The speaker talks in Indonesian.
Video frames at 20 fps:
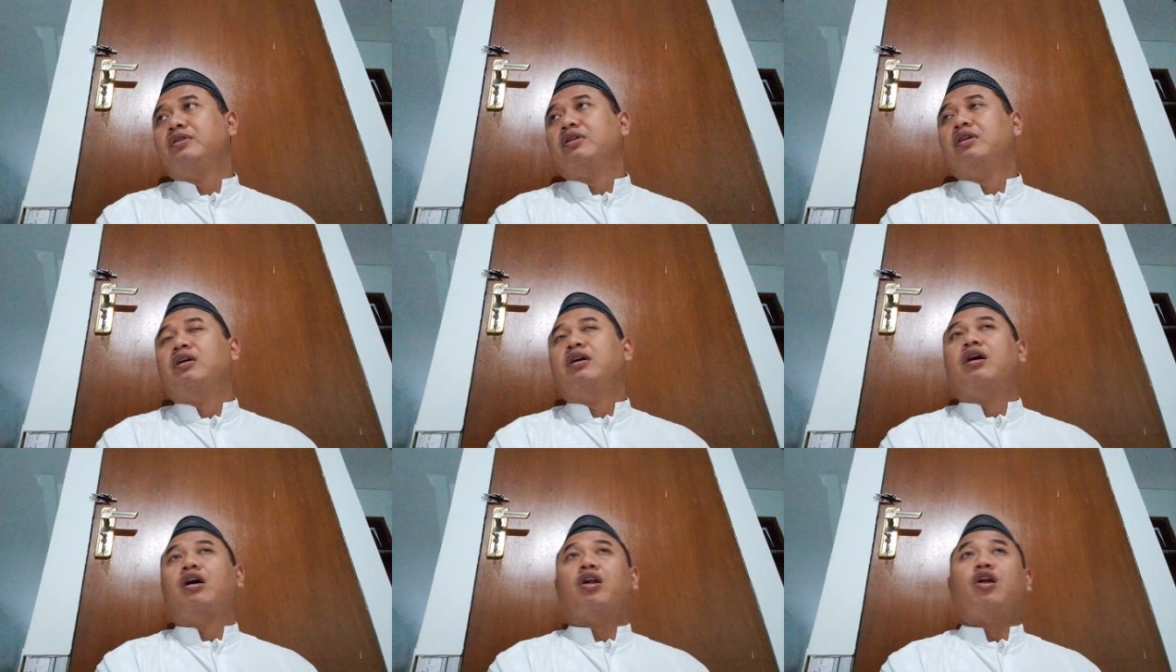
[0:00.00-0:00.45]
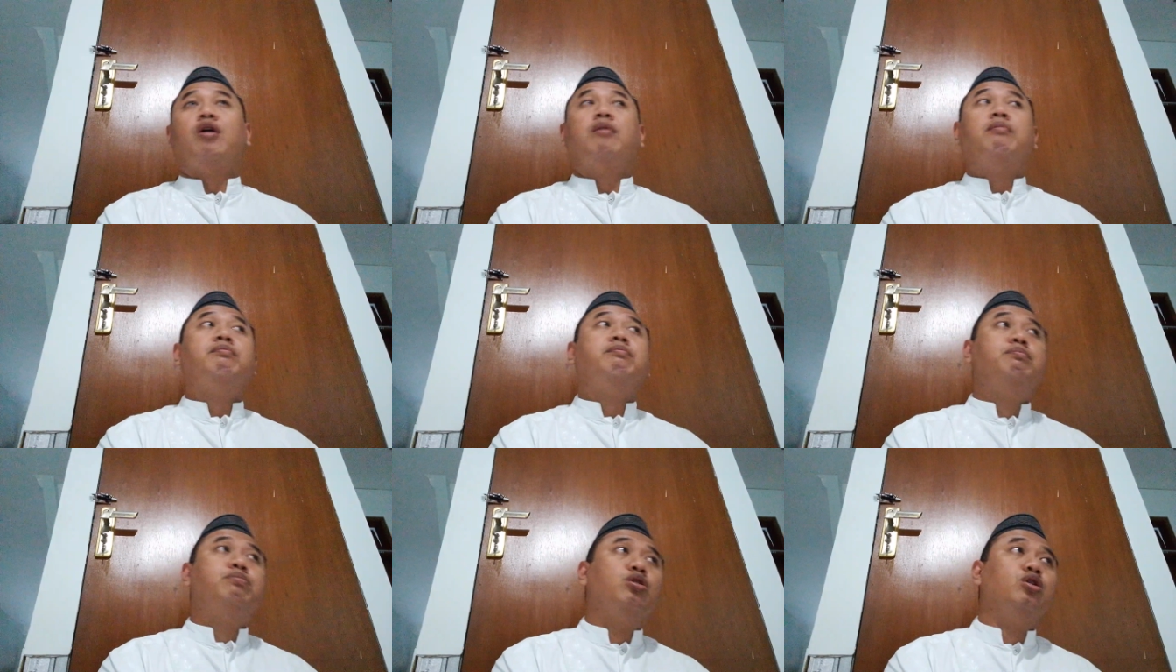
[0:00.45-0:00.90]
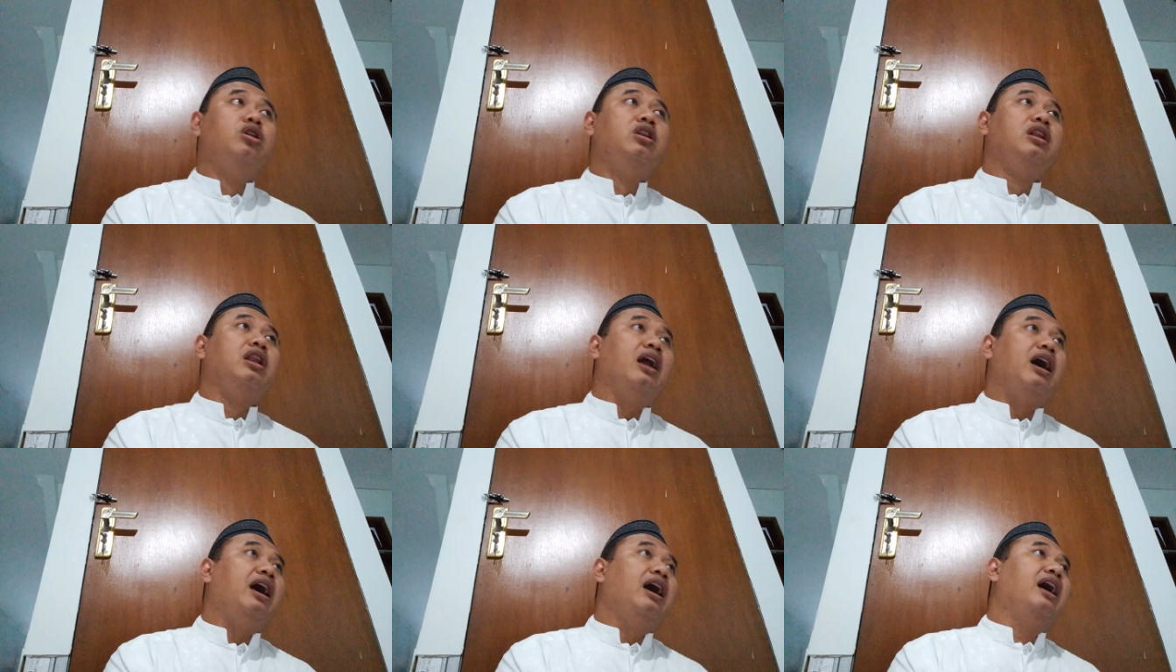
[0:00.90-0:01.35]
Rabbul
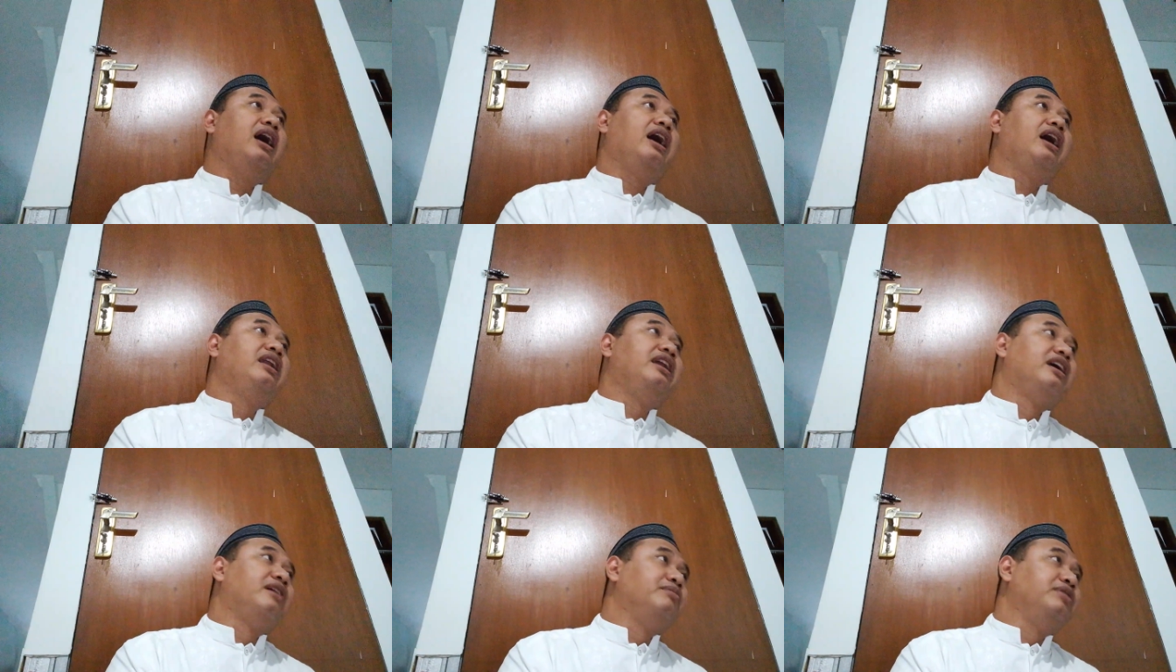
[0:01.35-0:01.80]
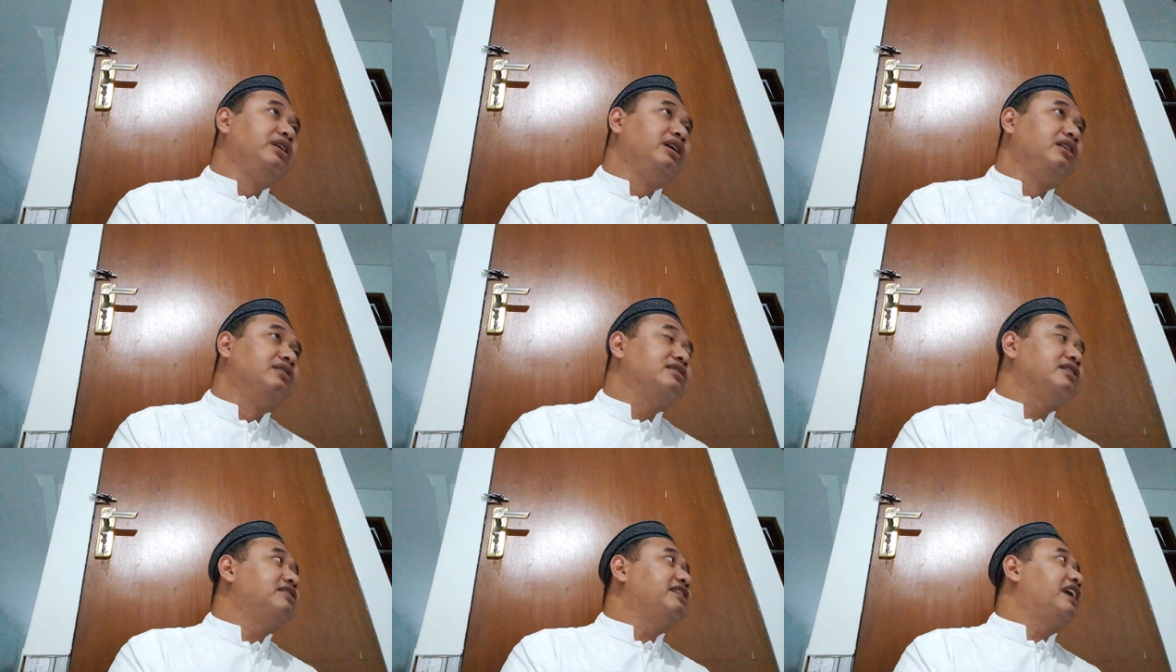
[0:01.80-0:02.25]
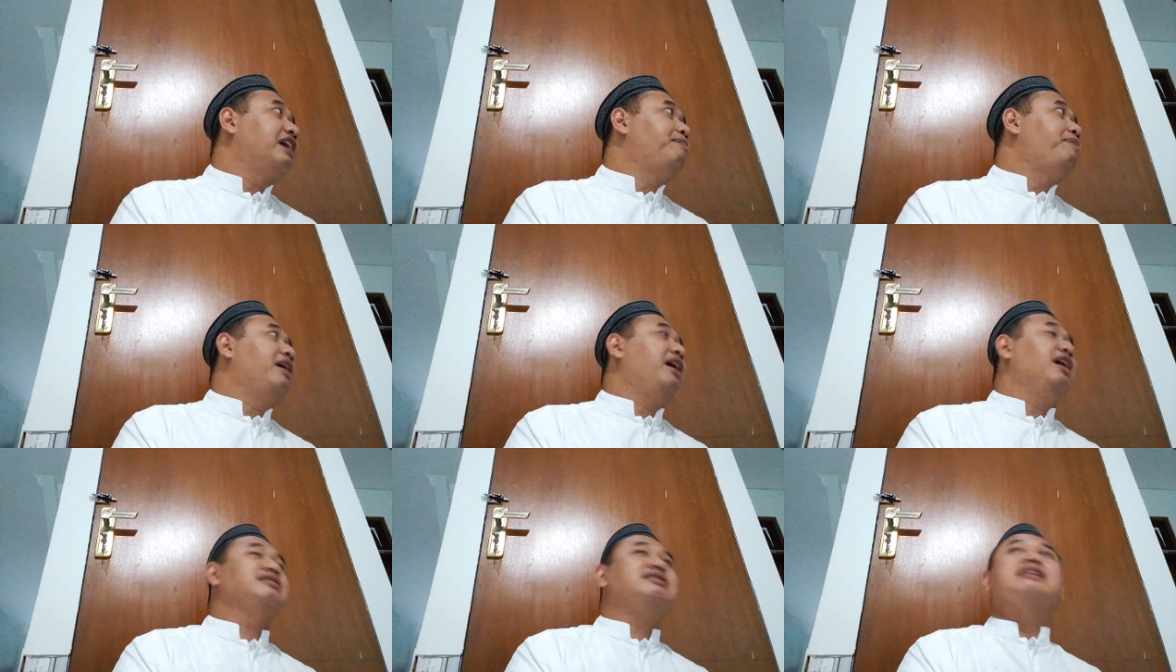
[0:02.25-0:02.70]
Alamin. Secara
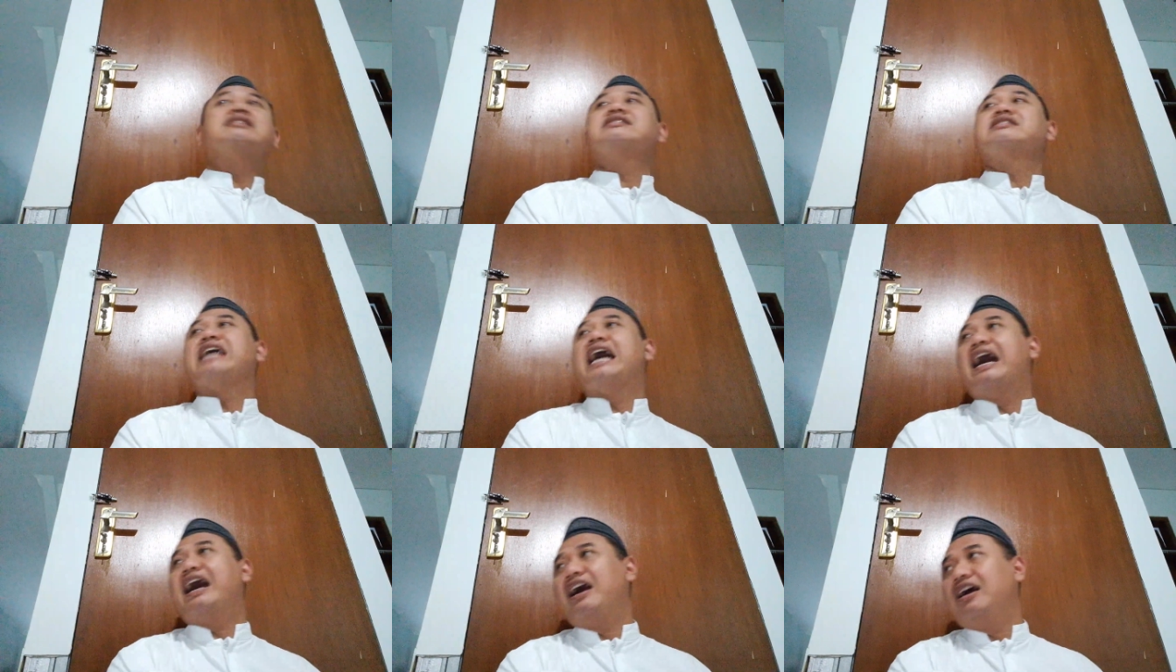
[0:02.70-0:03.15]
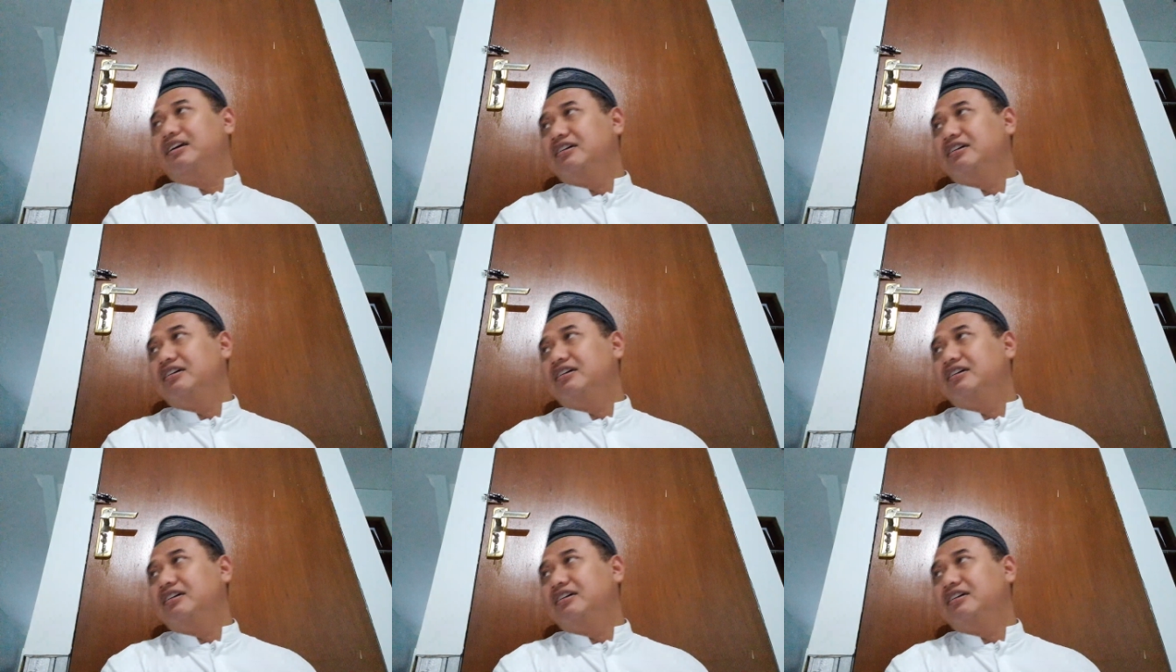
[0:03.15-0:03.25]
bahasa sah.